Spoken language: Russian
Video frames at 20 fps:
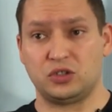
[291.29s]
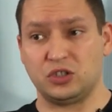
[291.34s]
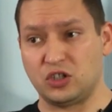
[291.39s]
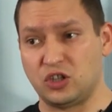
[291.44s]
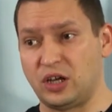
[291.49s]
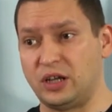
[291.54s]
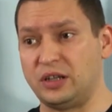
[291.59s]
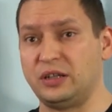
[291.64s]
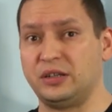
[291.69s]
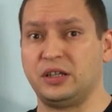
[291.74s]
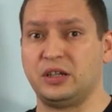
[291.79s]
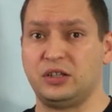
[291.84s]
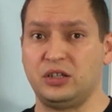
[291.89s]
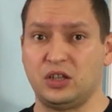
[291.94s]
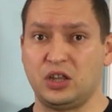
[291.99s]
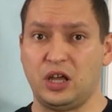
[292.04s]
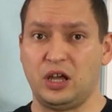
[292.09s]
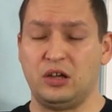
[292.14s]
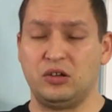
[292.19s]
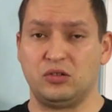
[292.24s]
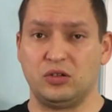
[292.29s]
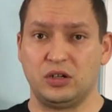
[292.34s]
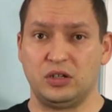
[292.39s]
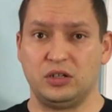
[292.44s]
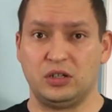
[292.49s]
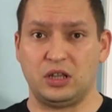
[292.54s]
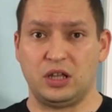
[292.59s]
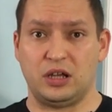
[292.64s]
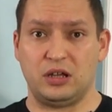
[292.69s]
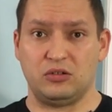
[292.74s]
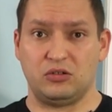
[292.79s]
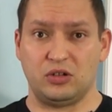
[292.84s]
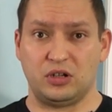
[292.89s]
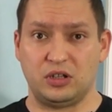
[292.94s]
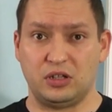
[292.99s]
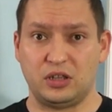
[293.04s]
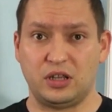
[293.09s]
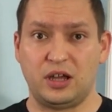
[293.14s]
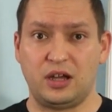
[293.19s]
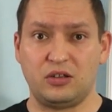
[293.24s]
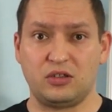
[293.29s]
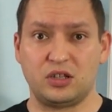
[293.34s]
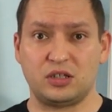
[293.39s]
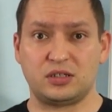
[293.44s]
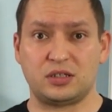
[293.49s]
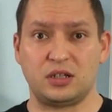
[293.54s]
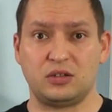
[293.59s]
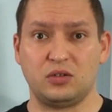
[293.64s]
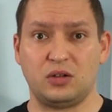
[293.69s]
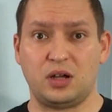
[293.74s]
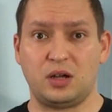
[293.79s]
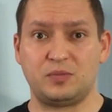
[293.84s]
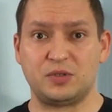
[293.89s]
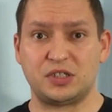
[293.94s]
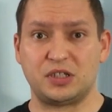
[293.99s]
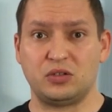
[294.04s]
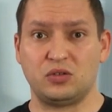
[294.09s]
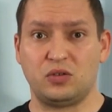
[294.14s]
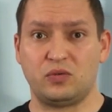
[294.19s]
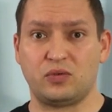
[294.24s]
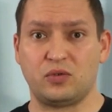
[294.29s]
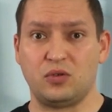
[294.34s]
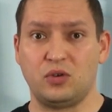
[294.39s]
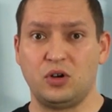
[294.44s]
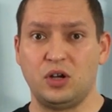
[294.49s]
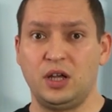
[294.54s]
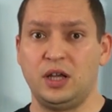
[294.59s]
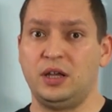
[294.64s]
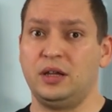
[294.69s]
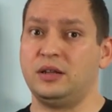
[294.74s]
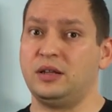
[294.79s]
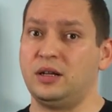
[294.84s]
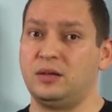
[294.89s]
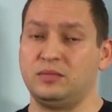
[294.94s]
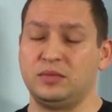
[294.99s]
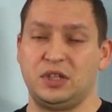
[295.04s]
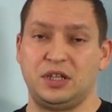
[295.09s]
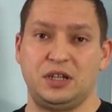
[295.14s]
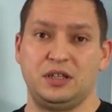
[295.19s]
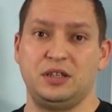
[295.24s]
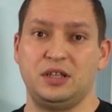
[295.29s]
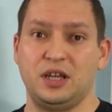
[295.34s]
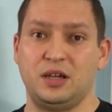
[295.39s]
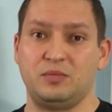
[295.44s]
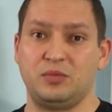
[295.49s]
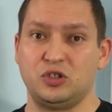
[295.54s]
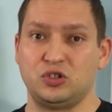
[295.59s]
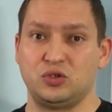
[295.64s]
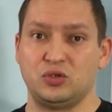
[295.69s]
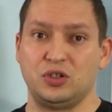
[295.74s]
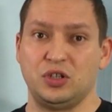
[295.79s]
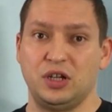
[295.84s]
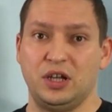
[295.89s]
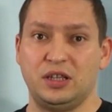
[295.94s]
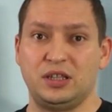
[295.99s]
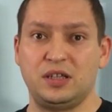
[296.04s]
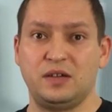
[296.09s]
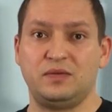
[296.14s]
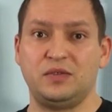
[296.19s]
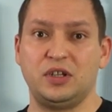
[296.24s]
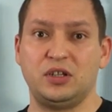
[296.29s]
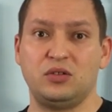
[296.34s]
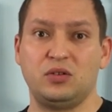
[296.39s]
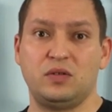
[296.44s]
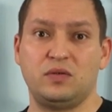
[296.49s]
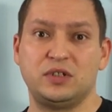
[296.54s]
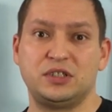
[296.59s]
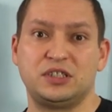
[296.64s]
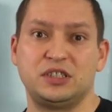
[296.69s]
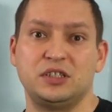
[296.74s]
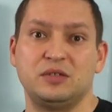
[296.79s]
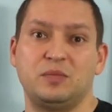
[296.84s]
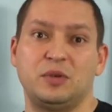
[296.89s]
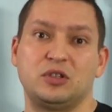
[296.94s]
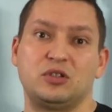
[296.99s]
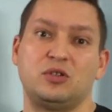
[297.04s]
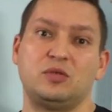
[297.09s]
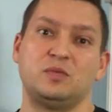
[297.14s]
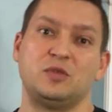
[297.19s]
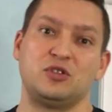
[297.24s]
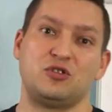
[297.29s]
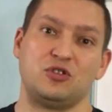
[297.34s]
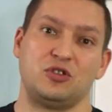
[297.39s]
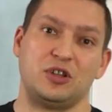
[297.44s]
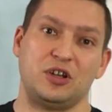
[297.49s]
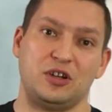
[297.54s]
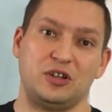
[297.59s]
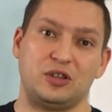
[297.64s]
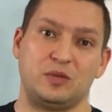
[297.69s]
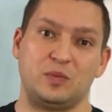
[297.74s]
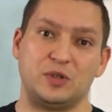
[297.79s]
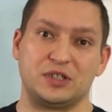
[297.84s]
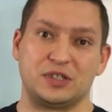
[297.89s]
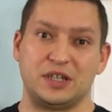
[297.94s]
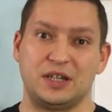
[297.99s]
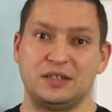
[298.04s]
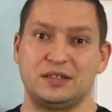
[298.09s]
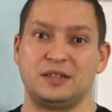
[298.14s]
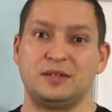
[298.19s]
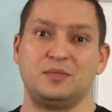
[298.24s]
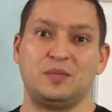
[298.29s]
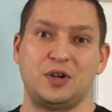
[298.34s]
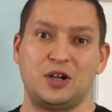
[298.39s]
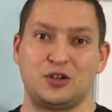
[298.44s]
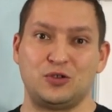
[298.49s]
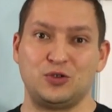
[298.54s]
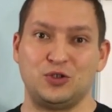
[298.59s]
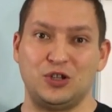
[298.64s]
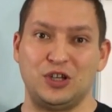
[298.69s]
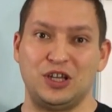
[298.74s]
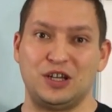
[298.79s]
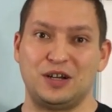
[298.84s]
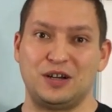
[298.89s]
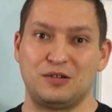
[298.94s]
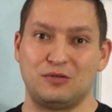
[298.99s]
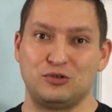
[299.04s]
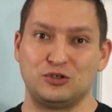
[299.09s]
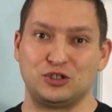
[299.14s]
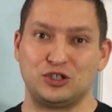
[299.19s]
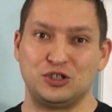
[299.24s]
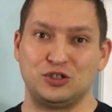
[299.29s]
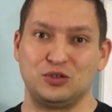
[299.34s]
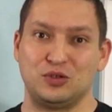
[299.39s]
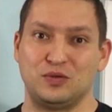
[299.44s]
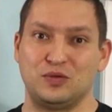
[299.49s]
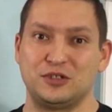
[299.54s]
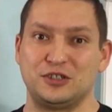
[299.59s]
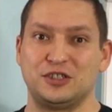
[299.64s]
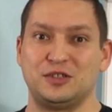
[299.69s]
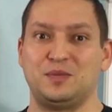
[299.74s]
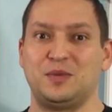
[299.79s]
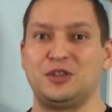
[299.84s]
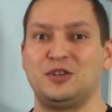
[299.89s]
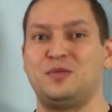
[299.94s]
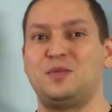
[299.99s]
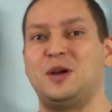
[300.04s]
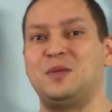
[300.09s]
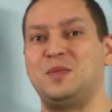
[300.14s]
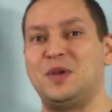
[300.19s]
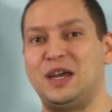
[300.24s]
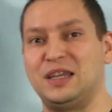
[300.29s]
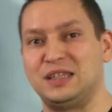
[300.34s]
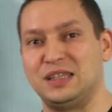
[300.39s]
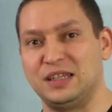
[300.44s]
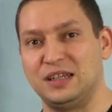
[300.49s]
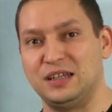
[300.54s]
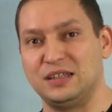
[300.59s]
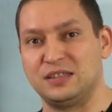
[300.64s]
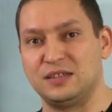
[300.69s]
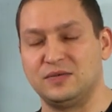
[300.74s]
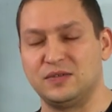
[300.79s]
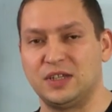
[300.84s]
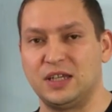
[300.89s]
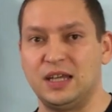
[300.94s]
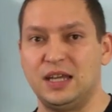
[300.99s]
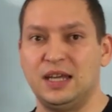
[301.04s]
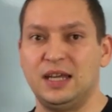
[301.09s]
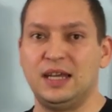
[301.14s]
Сначала нагнетают, нагнетают, нагнетают обстановку, там три дня пишут негативные новости, потом начинают писать пару дней хорошие новости, потом опять негативные.